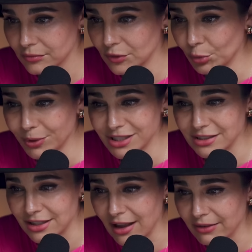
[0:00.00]
Yo
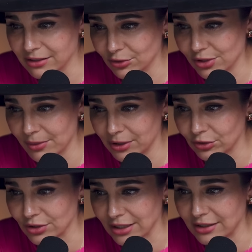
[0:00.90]
presenciaba estos
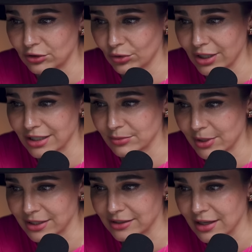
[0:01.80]
eventos casi todas las
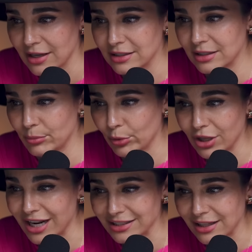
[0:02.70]
veces sin
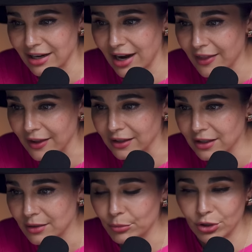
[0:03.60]
poder hacer nada,
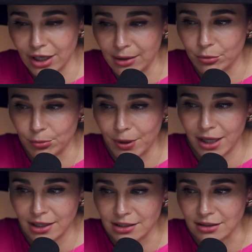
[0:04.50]
porque era muy
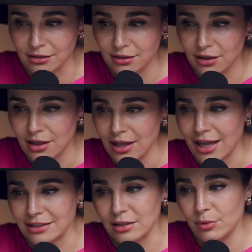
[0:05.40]
pequeña.
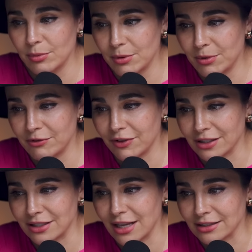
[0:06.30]
Así viví mi
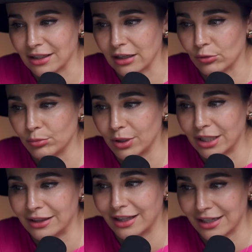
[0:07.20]
infancia hasta que
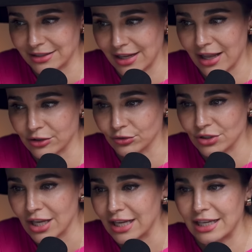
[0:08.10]
cumplí 13
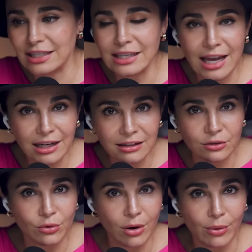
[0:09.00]
años y ya
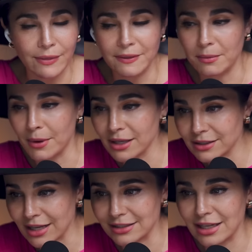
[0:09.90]
no aguanté
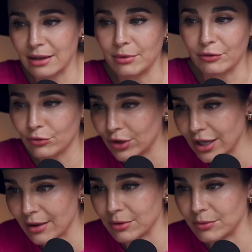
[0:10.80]
más, así que me fui
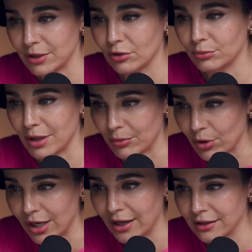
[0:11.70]
a vivir con mi
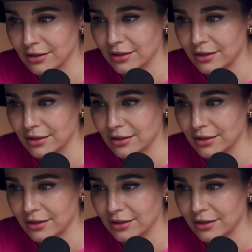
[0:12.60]
abuela.